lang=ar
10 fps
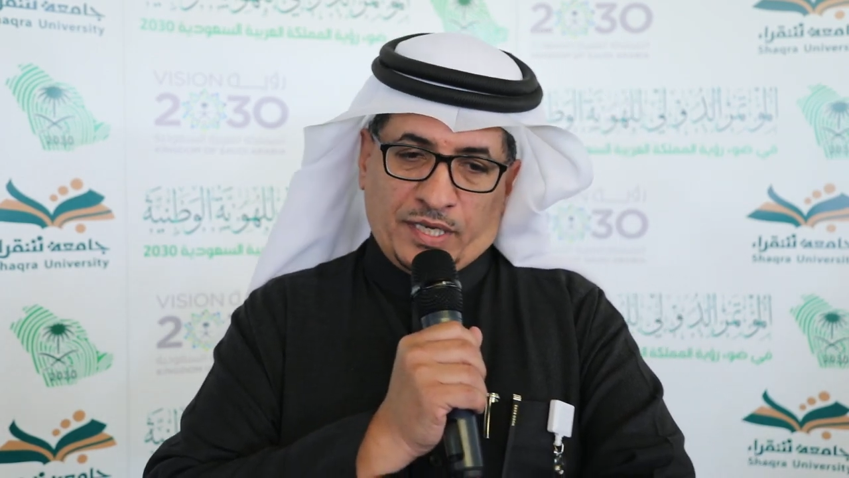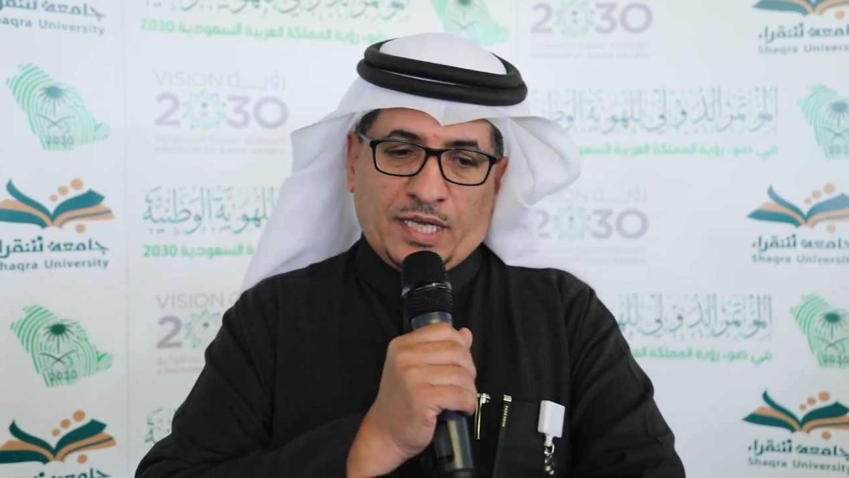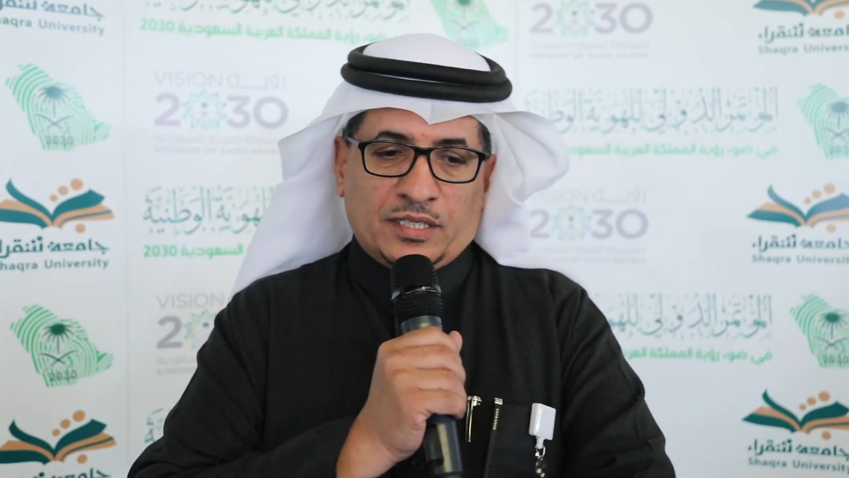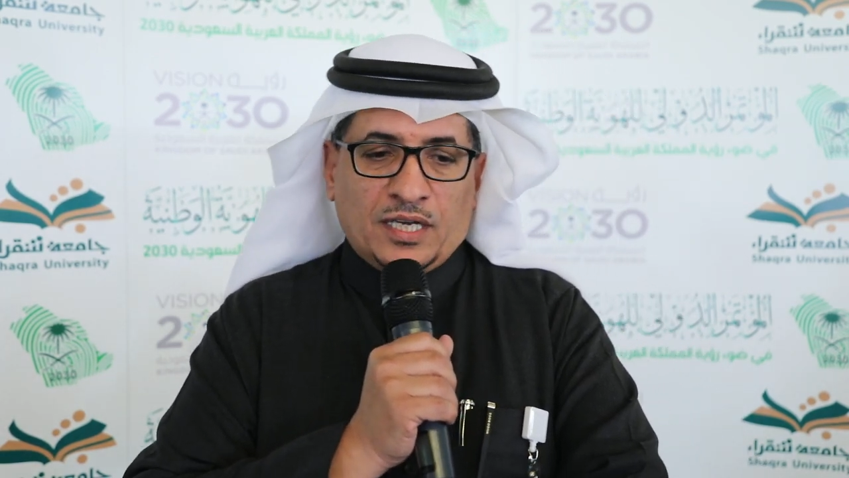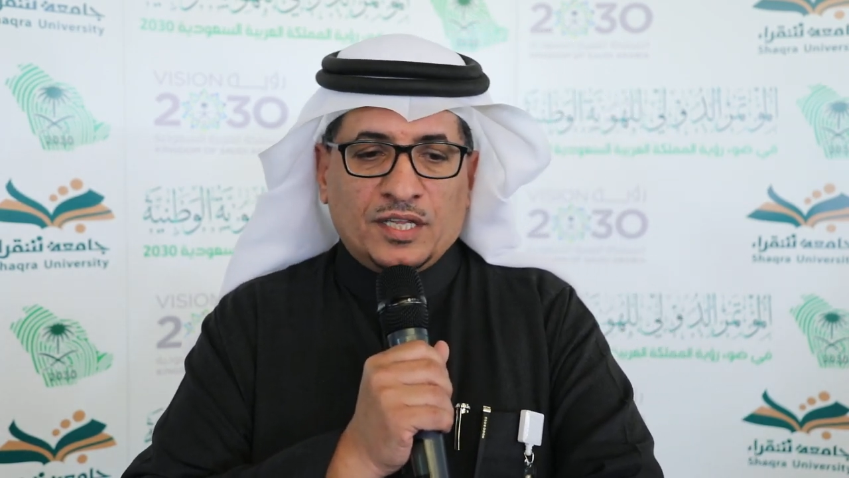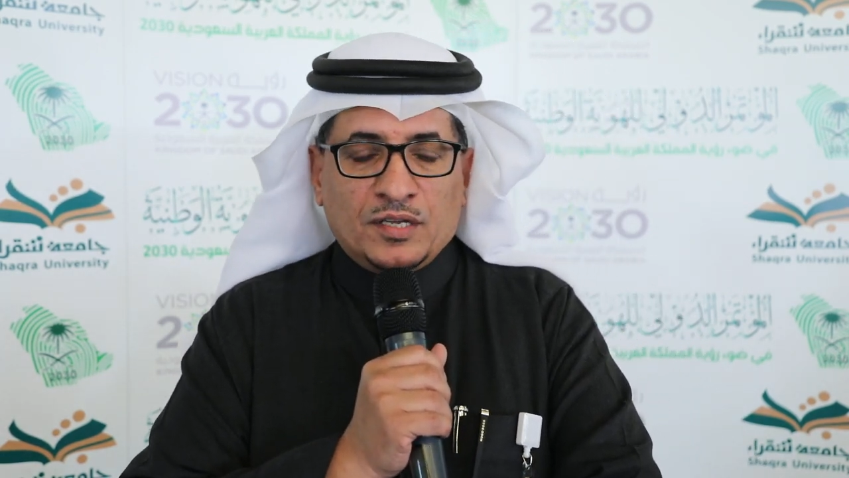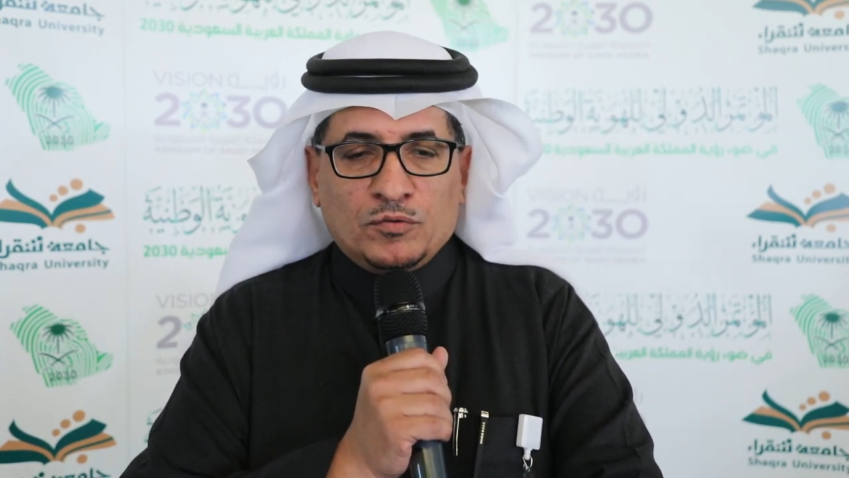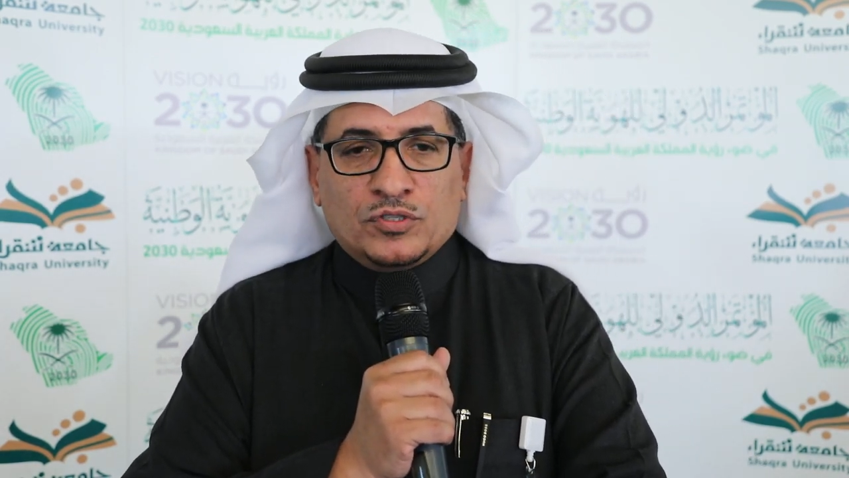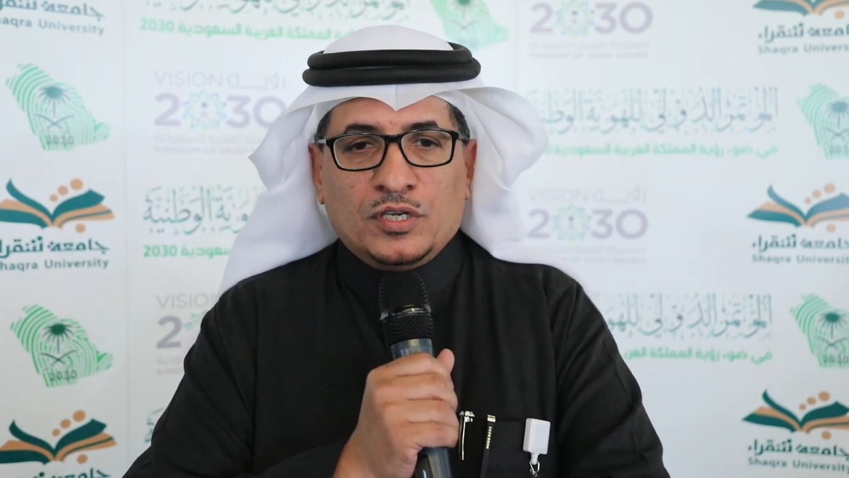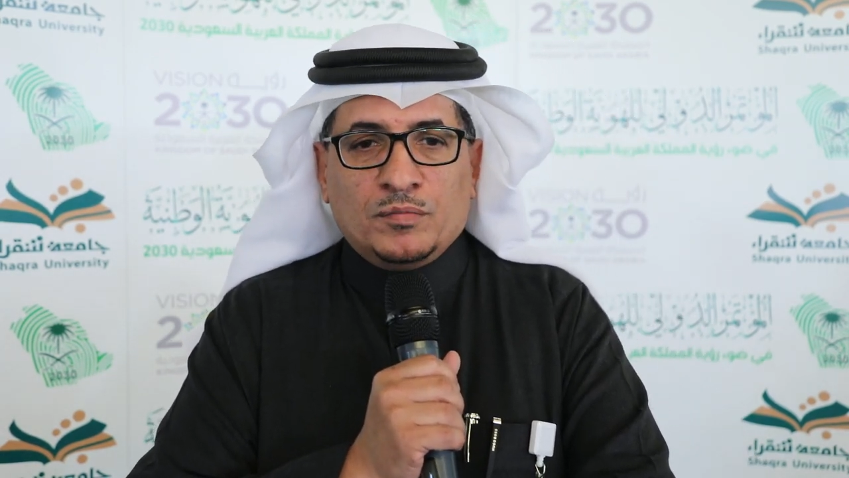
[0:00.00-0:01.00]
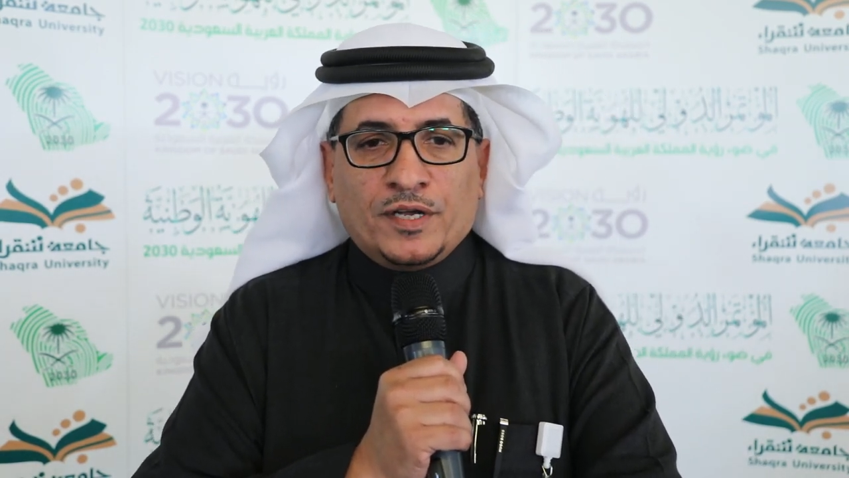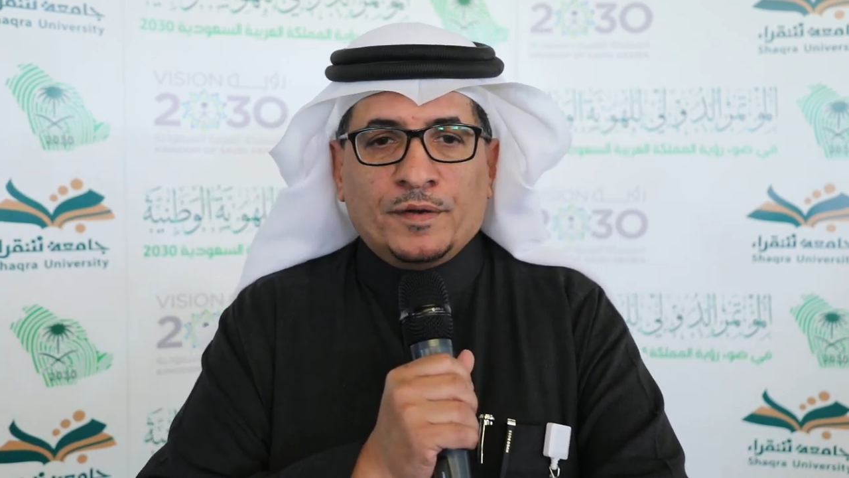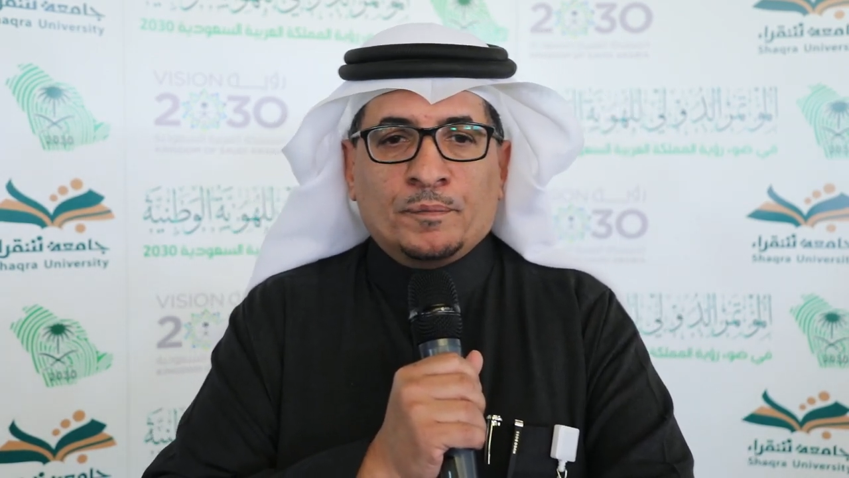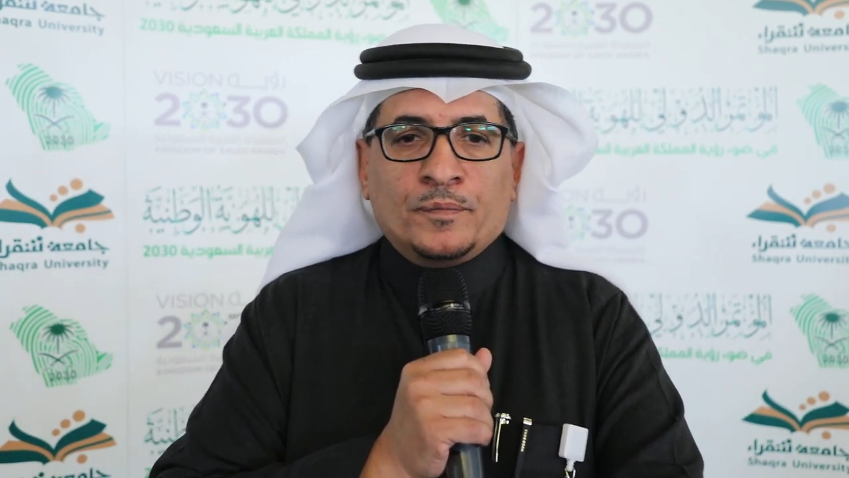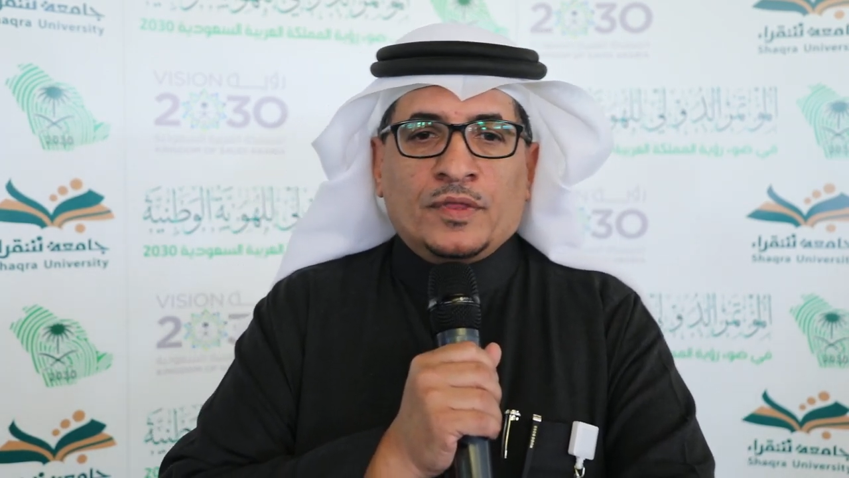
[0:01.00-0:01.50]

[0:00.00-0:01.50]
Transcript: يأتي هذا المؤتمر